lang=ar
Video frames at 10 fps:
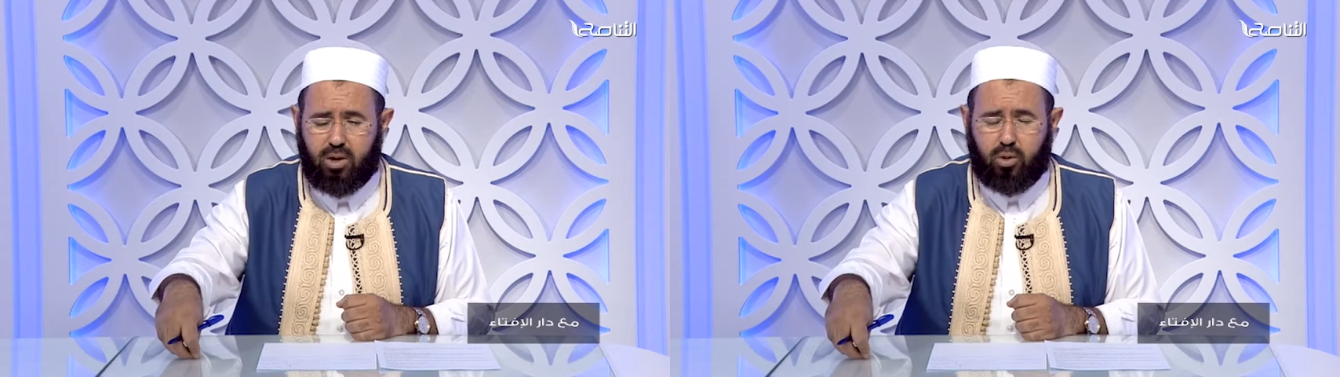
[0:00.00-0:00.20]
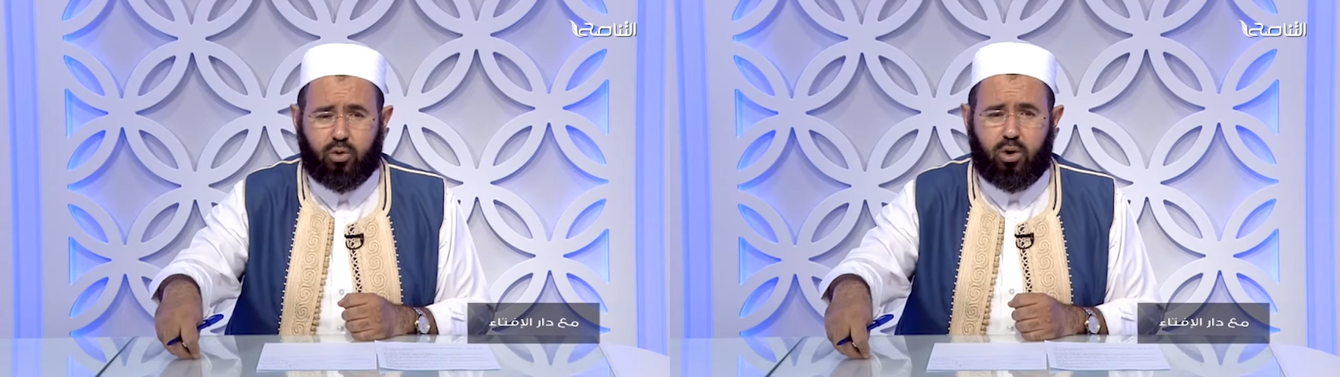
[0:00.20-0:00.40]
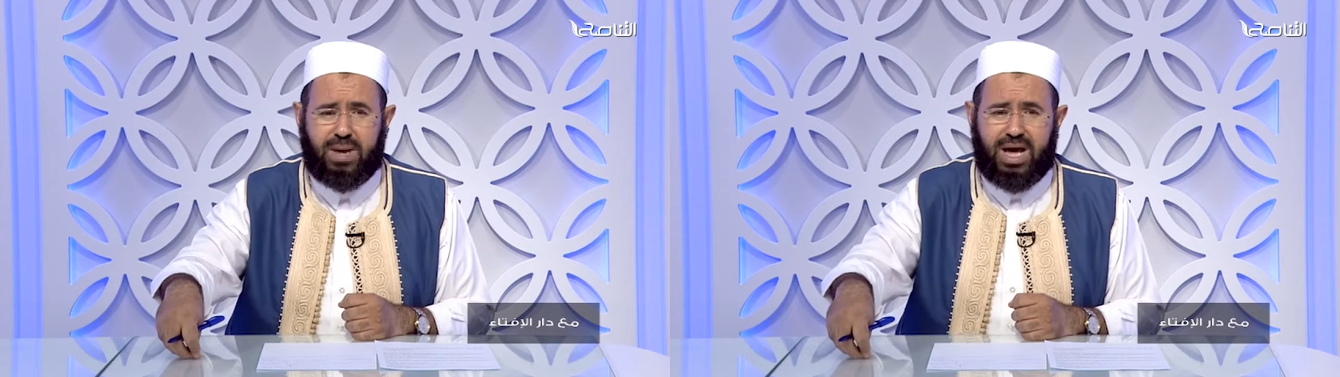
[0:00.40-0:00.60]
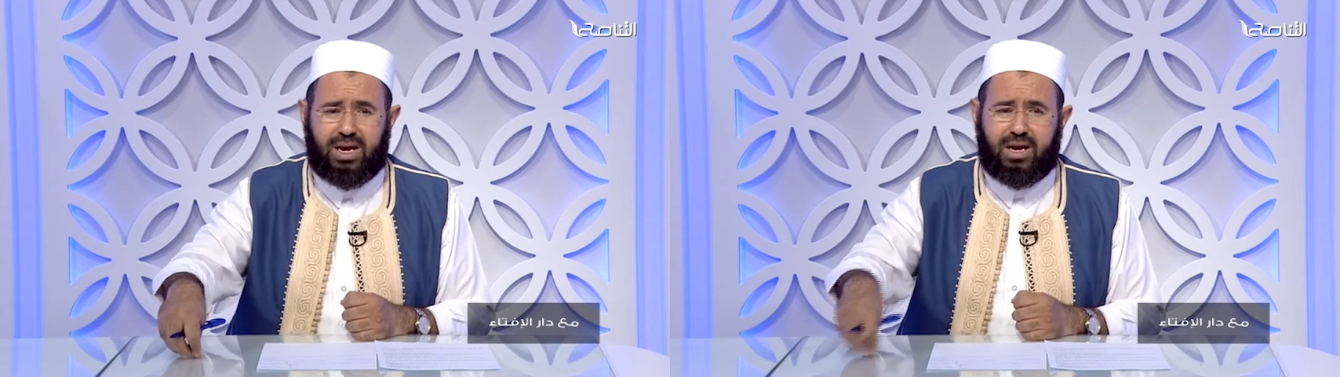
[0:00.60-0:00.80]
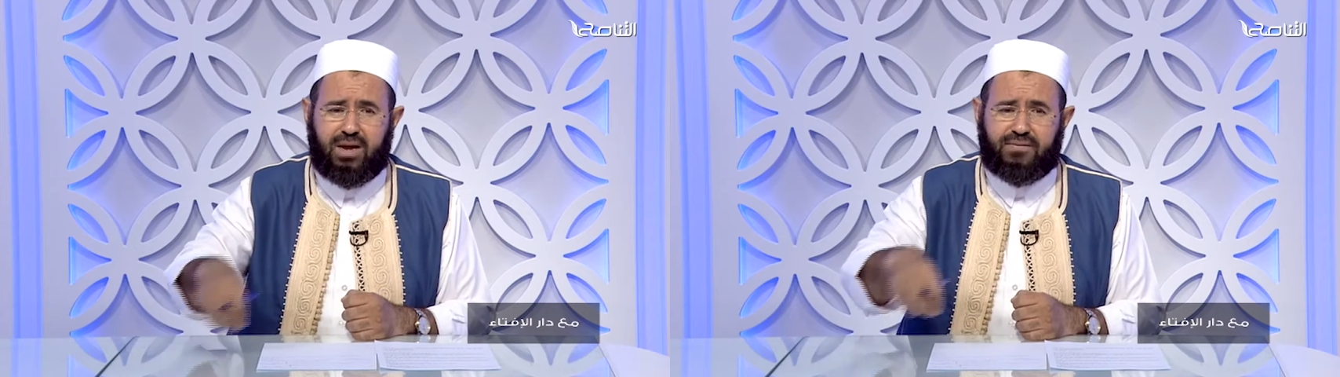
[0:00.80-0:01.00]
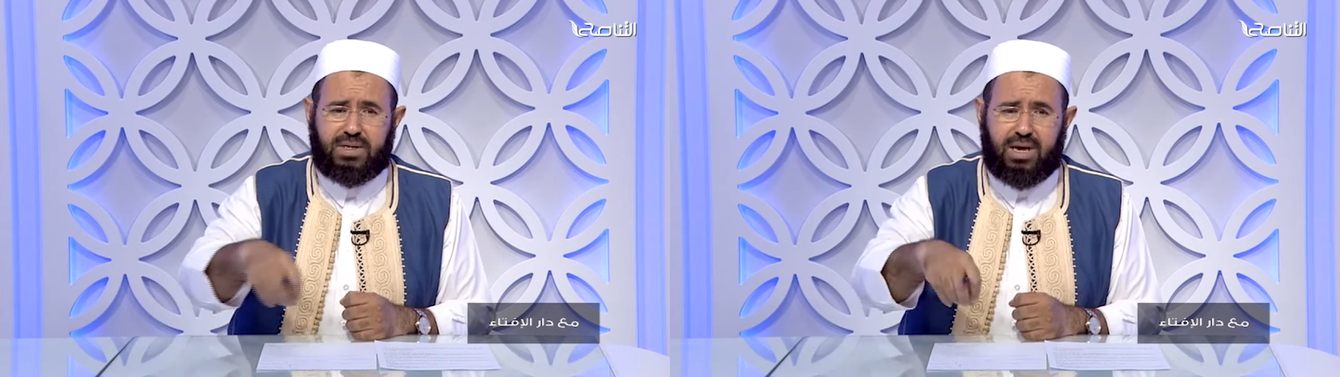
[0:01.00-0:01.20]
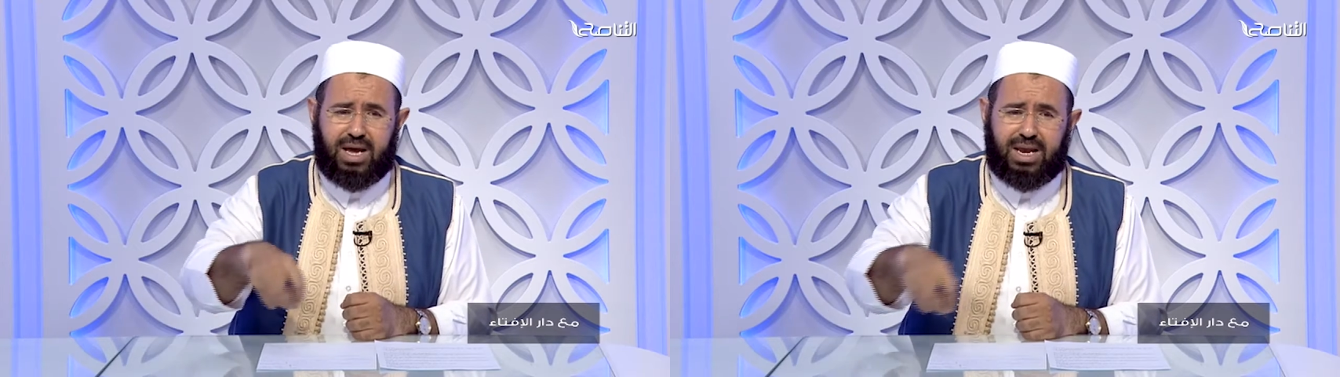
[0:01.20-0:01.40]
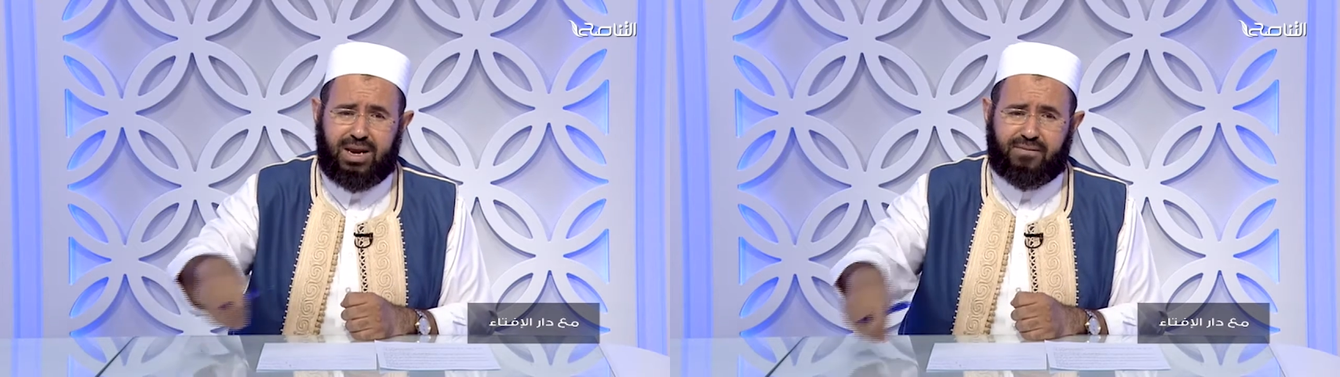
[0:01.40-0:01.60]
الظلم على النفس
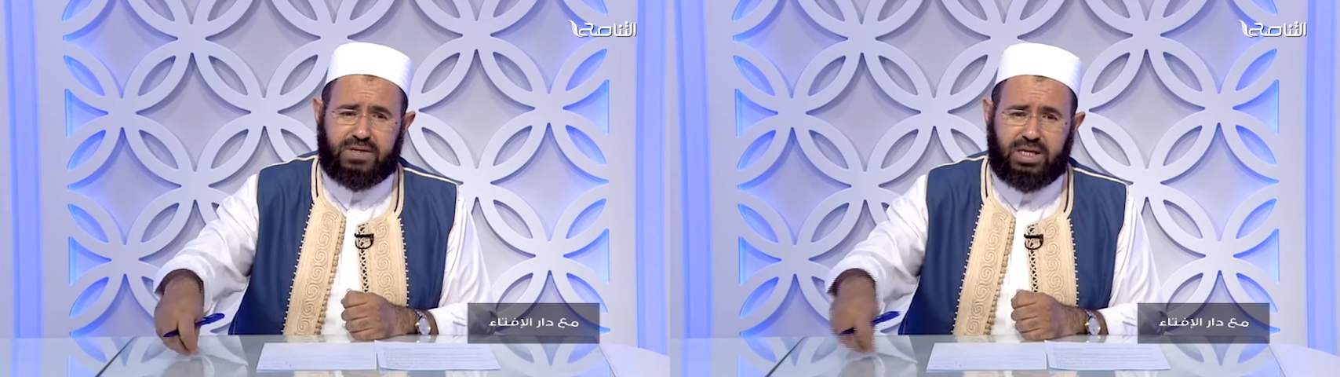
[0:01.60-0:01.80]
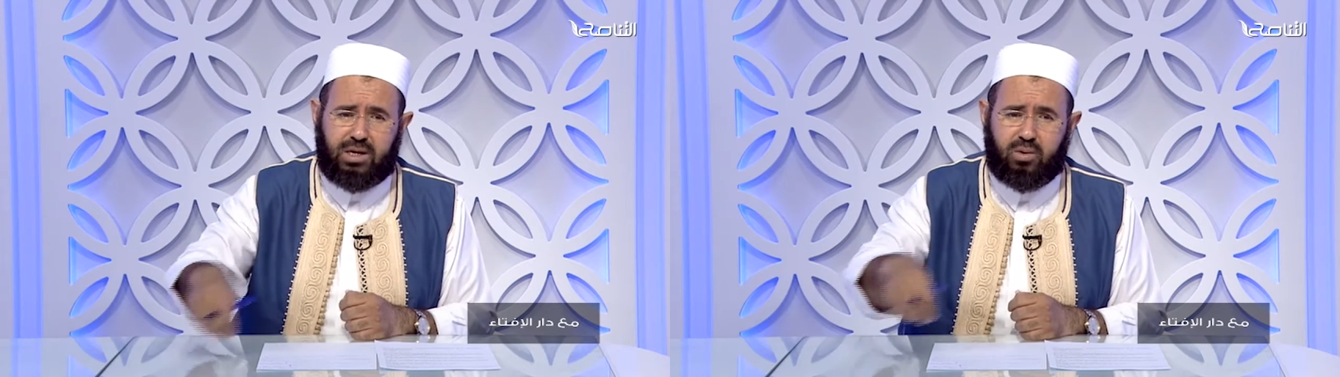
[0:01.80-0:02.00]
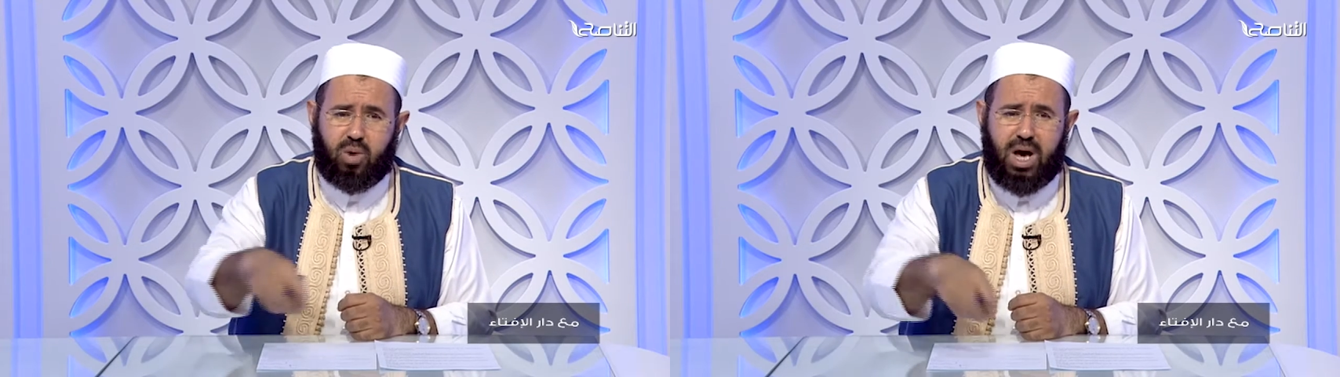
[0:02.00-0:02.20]
على نفسي